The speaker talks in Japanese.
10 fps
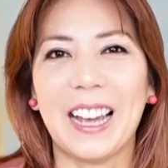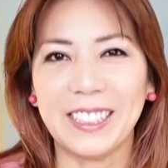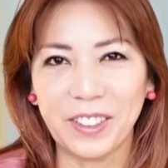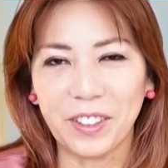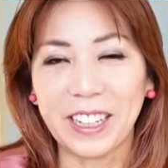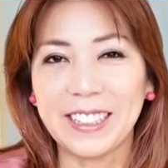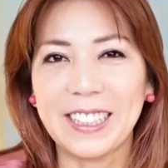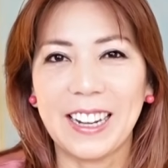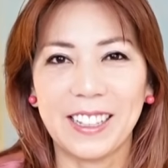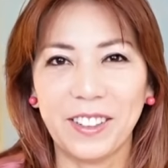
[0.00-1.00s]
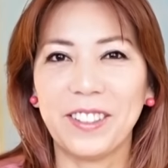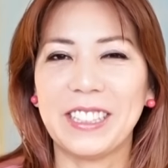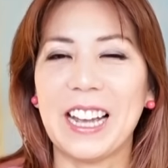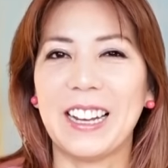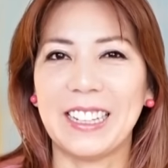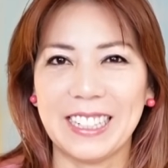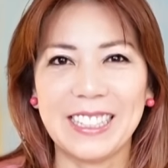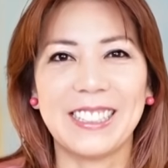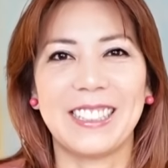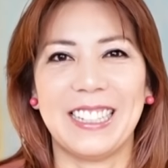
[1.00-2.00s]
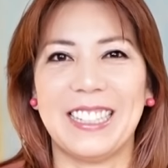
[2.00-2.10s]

アストロカウンセラーのターラです。